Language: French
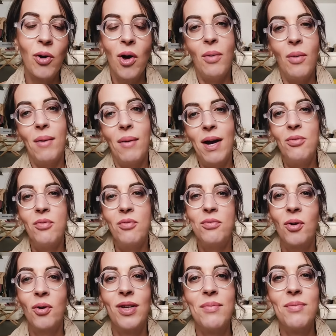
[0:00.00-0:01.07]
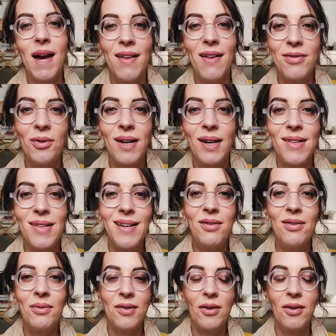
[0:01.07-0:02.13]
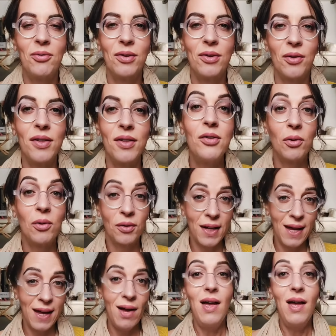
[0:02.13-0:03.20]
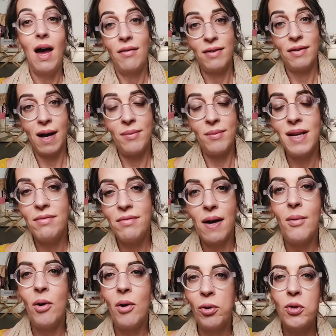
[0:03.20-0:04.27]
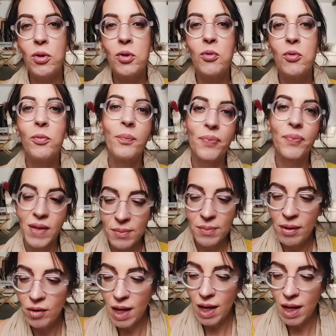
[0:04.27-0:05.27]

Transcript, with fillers: alors que ben, le mouvement de libération dans les années 60-70, au contraire, avait ramené les femmes à autre chose